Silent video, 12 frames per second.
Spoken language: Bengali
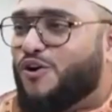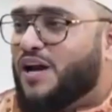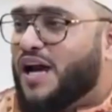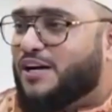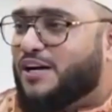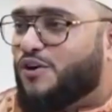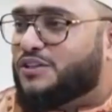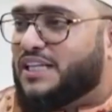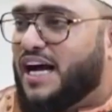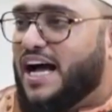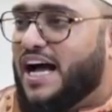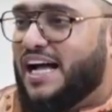কথা
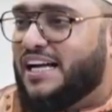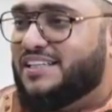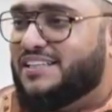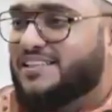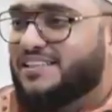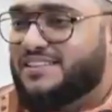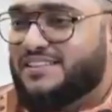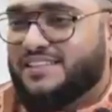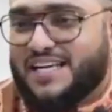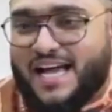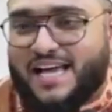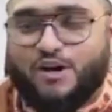এই
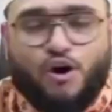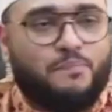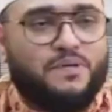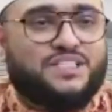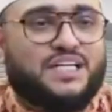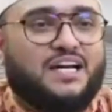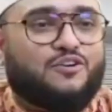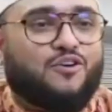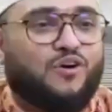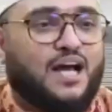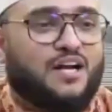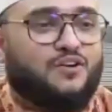অবিচার করার
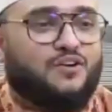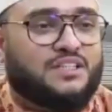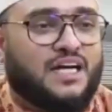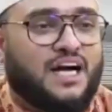কথা